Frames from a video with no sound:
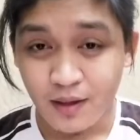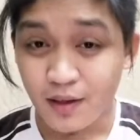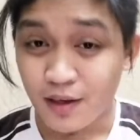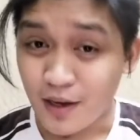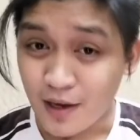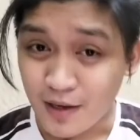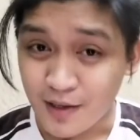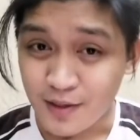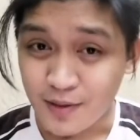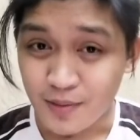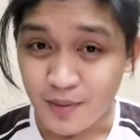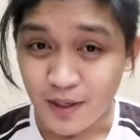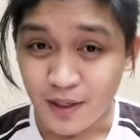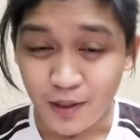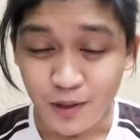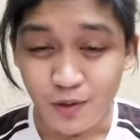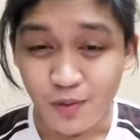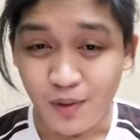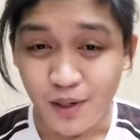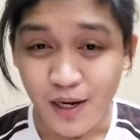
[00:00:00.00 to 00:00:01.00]
guess what?
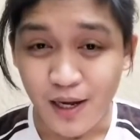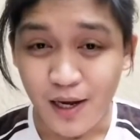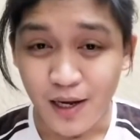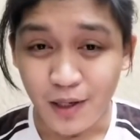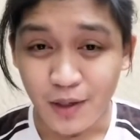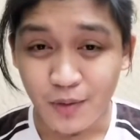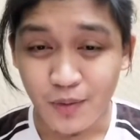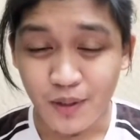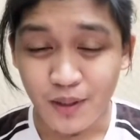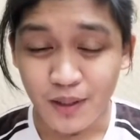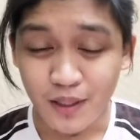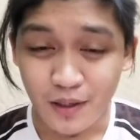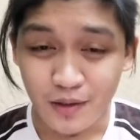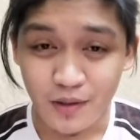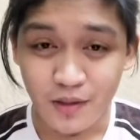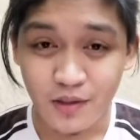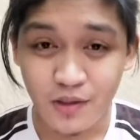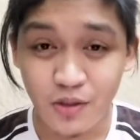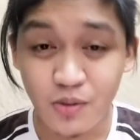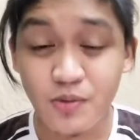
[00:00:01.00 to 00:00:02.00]
Kung wala kayo
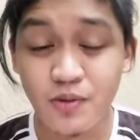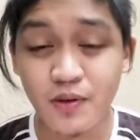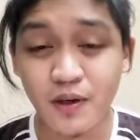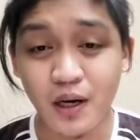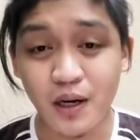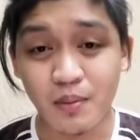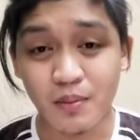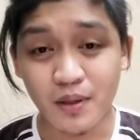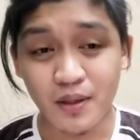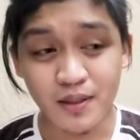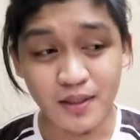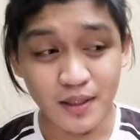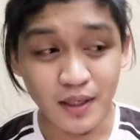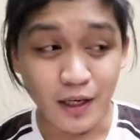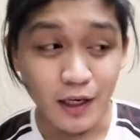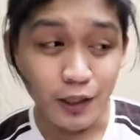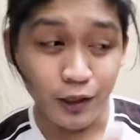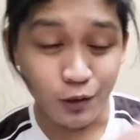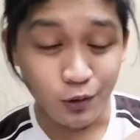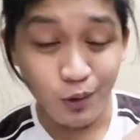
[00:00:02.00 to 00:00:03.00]
1,000 subscribers,
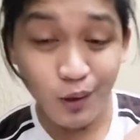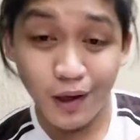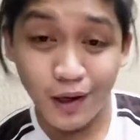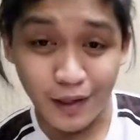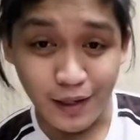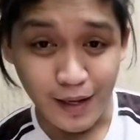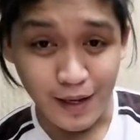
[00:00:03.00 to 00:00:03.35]
ito ang